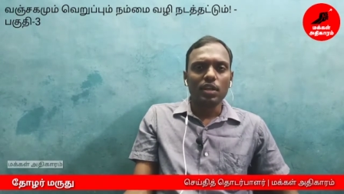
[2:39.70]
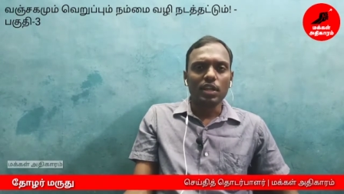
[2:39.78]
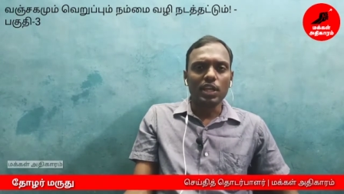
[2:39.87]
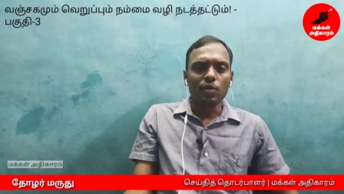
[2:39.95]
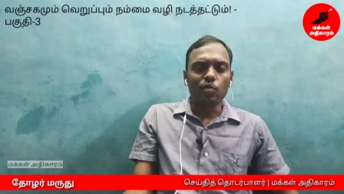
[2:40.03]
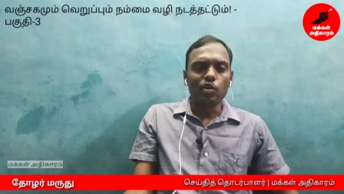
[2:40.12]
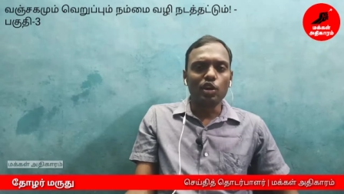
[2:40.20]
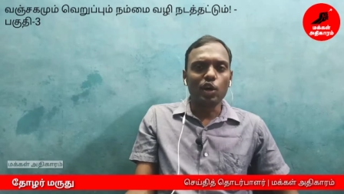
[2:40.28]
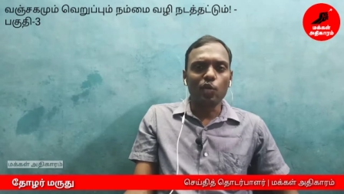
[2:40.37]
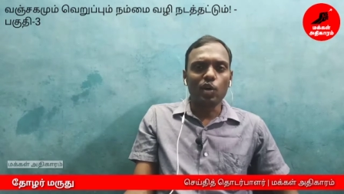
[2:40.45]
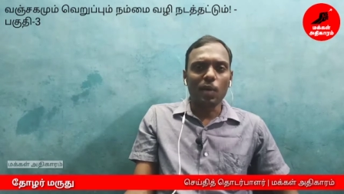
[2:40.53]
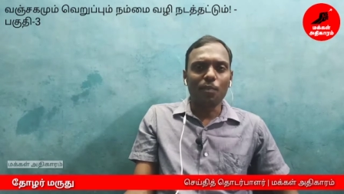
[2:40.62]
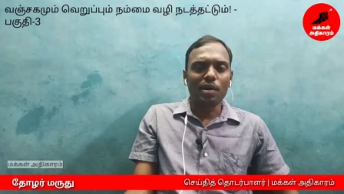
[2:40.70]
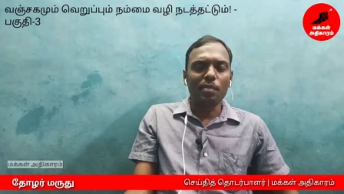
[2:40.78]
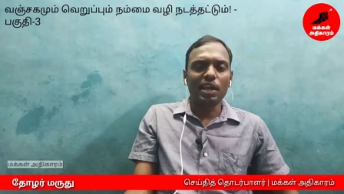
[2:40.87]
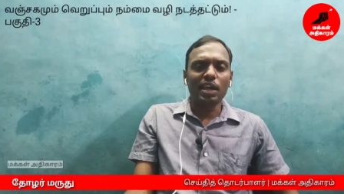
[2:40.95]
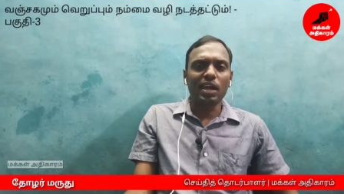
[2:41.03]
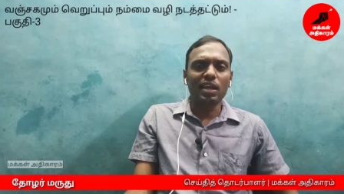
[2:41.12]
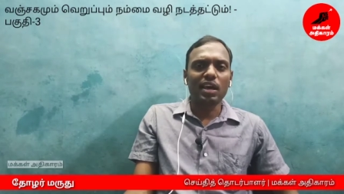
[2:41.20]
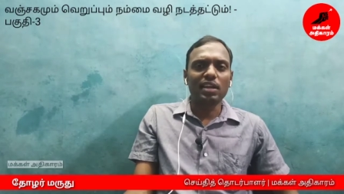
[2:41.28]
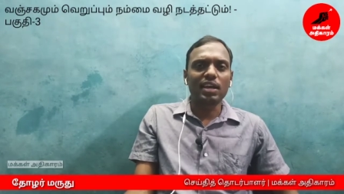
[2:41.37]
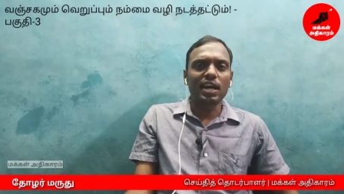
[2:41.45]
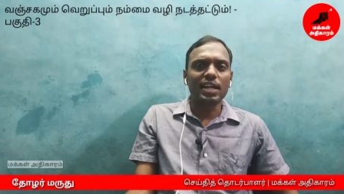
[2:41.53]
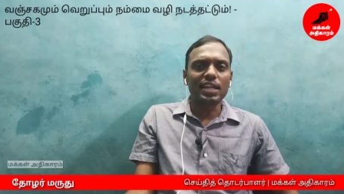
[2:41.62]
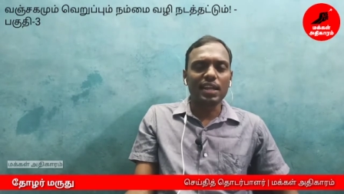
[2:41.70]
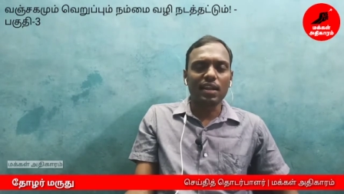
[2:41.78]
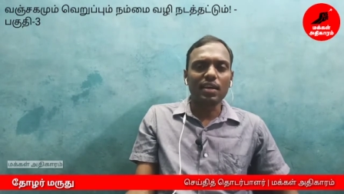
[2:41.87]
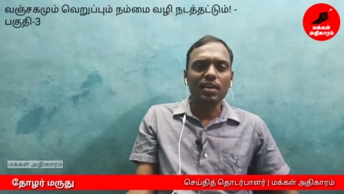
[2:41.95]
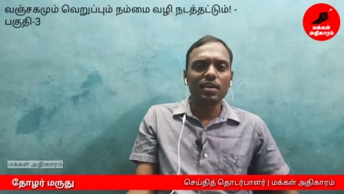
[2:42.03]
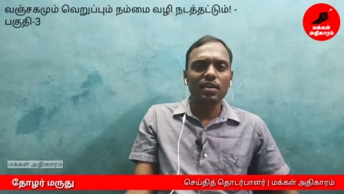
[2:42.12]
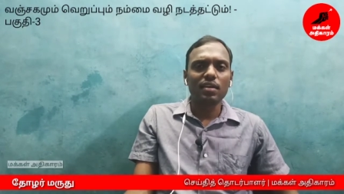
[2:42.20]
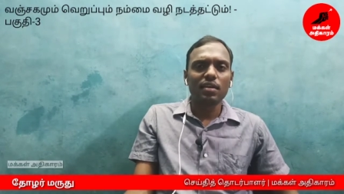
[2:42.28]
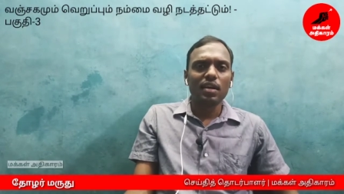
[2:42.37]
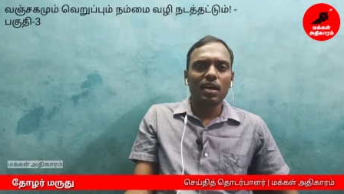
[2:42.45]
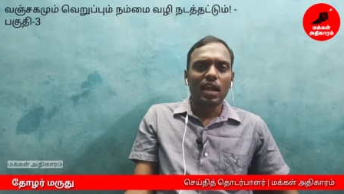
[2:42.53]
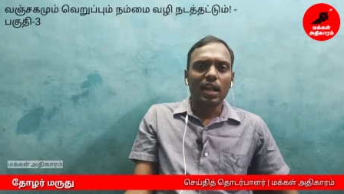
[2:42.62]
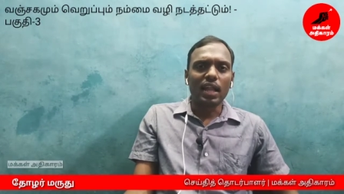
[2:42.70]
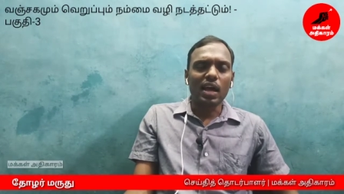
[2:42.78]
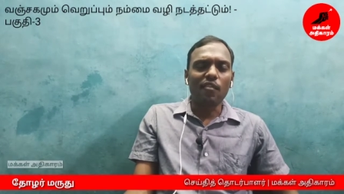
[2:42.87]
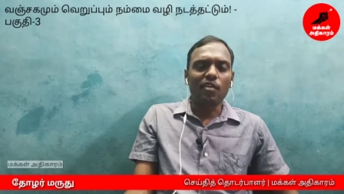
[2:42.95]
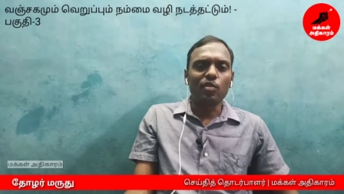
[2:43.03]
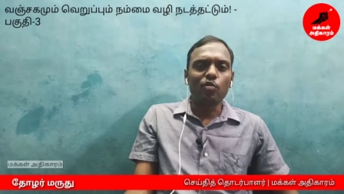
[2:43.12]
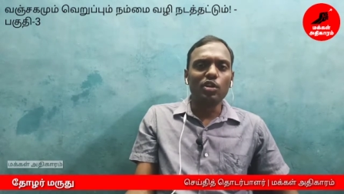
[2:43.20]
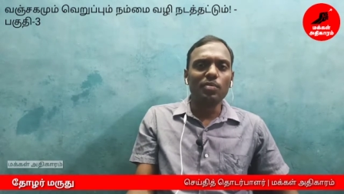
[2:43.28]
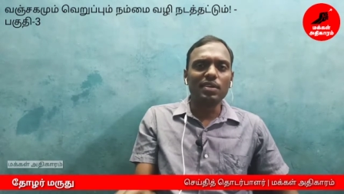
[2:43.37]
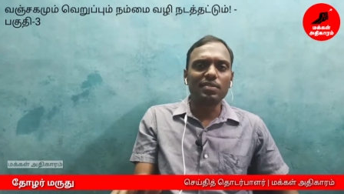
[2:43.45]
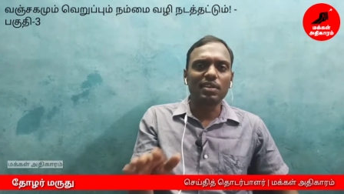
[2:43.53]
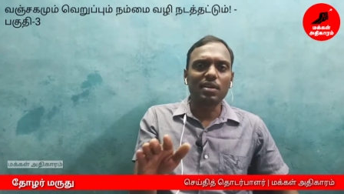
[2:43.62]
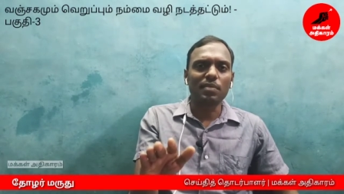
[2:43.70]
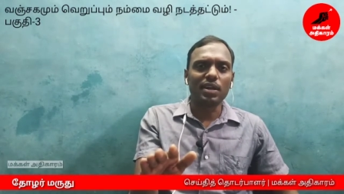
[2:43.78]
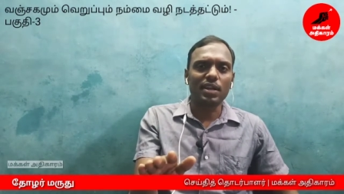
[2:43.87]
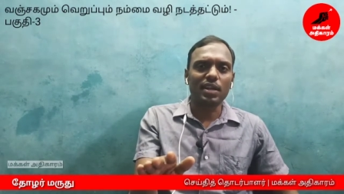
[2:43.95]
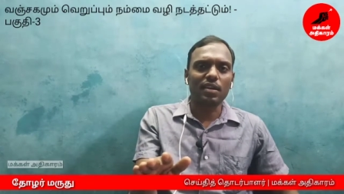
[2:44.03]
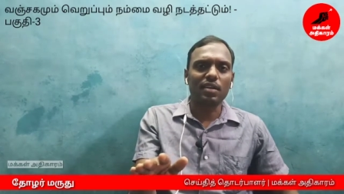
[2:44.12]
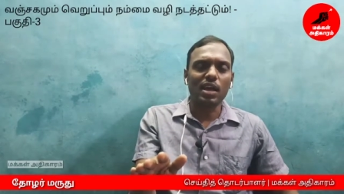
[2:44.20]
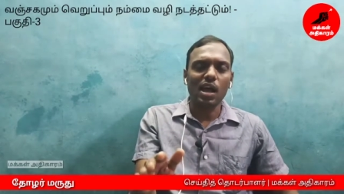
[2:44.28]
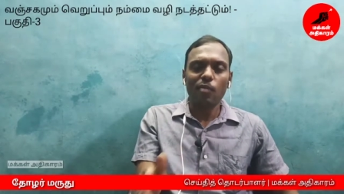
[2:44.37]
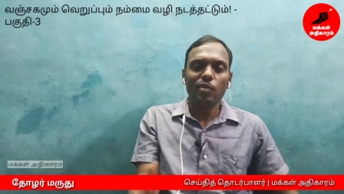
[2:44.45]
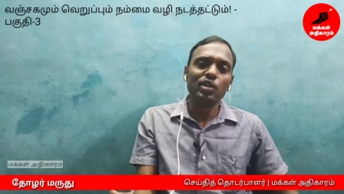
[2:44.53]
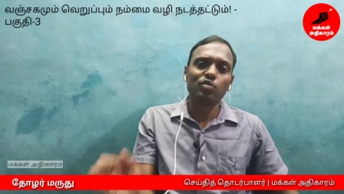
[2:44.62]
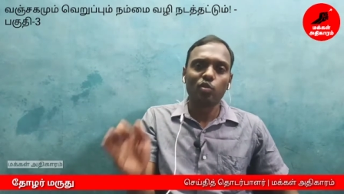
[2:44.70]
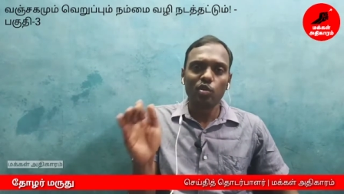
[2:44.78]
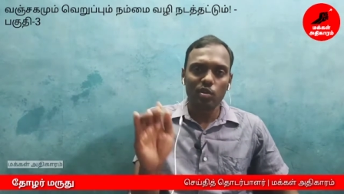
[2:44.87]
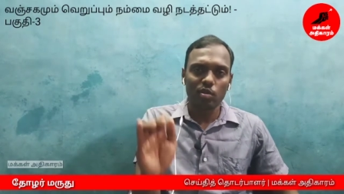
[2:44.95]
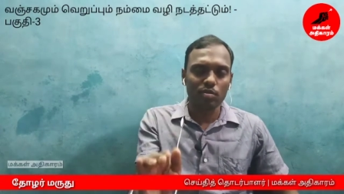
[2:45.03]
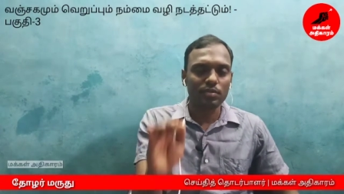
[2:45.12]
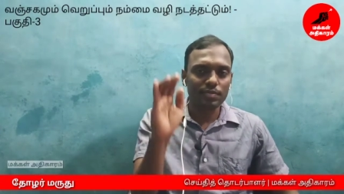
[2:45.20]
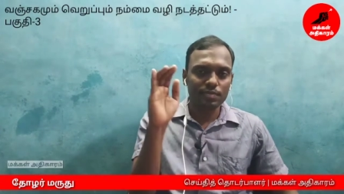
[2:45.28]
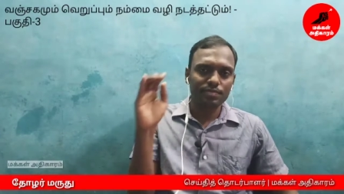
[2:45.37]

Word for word: நீ ஒழுங்காக உங்கள் அப்பா அம்மா எங்கே இருக்கான்னு காட்டிட்டேன்னா நான் அவங்கள ஒன்றுமே செய்ய மாட்டேன் அப்படின்னு சொல்லணும்